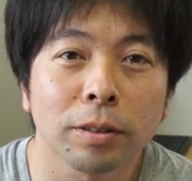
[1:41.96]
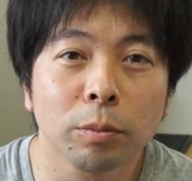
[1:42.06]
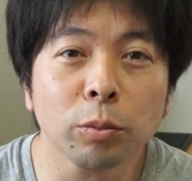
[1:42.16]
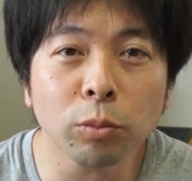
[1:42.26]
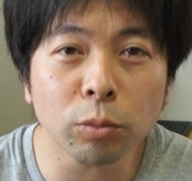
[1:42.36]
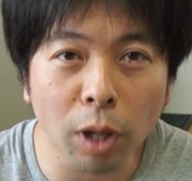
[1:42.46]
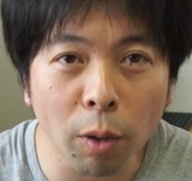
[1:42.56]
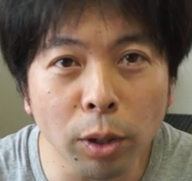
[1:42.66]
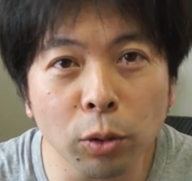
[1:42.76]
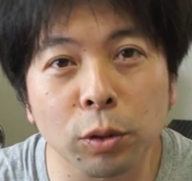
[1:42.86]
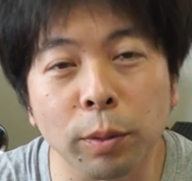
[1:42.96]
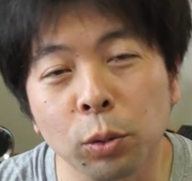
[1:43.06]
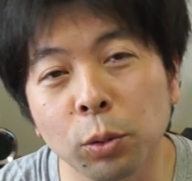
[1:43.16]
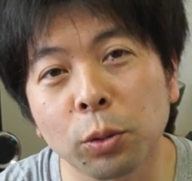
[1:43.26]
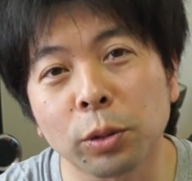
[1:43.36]
まあ、あわよくば
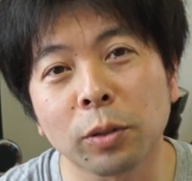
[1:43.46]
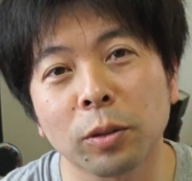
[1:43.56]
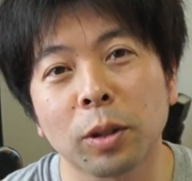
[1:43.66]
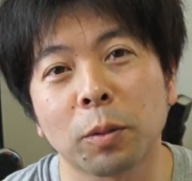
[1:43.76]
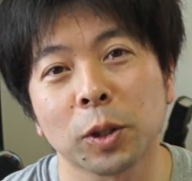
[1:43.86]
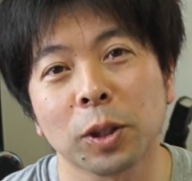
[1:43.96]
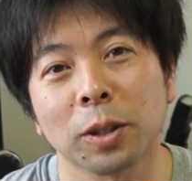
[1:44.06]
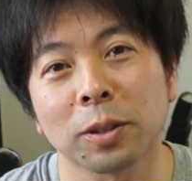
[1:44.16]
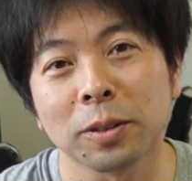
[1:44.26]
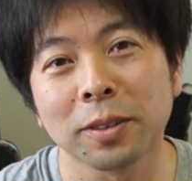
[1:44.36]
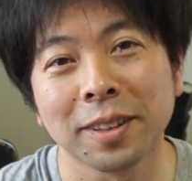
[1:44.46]
登録してくれるかもしれないです